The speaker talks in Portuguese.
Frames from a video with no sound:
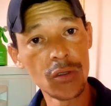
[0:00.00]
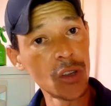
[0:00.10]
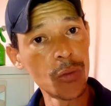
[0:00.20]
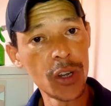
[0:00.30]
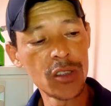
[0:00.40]

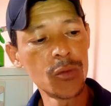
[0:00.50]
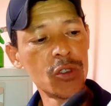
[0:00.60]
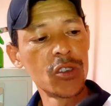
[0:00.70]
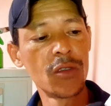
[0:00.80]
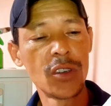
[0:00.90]
Então, por esse
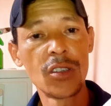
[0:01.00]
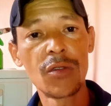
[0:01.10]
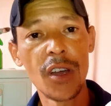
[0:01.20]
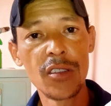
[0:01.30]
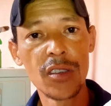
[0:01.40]
motivo, a gente
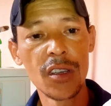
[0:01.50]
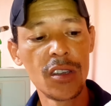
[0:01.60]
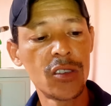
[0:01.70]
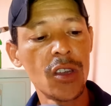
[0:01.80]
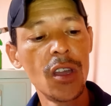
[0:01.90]
faz o
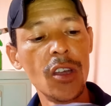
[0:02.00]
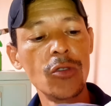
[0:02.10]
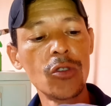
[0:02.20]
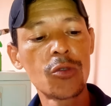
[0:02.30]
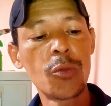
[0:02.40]
seguinte,
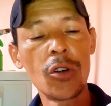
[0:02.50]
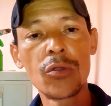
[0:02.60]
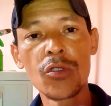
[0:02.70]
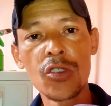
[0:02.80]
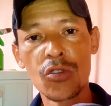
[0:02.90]
nos
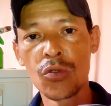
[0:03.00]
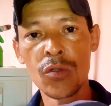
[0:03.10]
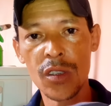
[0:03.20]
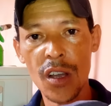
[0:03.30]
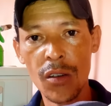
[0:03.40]
pontos de
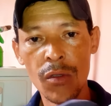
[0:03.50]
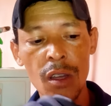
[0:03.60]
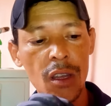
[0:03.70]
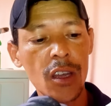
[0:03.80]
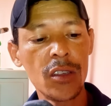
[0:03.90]
junção
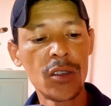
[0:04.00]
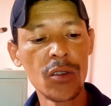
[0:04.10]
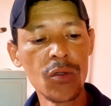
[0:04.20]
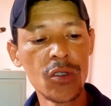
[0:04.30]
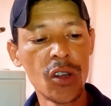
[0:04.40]
entre
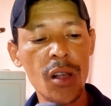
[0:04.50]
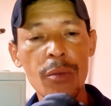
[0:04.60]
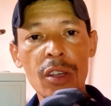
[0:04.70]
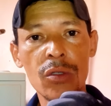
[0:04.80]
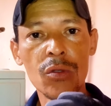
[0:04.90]
um
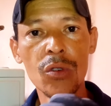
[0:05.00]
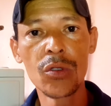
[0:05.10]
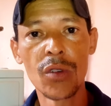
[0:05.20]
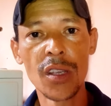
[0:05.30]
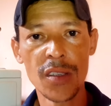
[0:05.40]
isolamento e
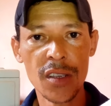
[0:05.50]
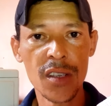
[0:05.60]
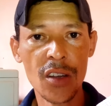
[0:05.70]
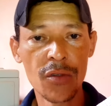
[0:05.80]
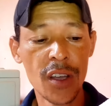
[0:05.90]
outro, é
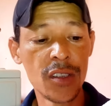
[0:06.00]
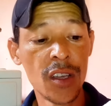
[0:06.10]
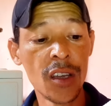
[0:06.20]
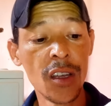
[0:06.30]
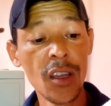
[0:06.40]
necessário
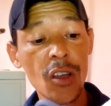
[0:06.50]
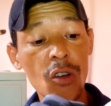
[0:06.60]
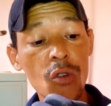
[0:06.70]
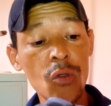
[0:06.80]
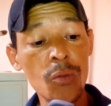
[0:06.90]
fazer
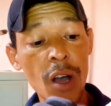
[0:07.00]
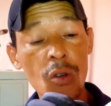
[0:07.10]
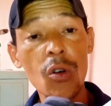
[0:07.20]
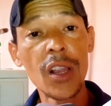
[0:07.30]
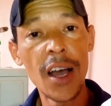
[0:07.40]
uma
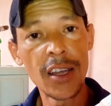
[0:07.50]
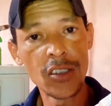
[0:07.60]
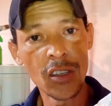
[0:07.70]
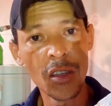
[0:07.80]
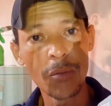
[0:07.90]

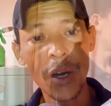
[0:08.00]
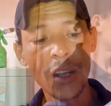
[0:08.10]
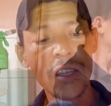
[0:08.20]
colagem, para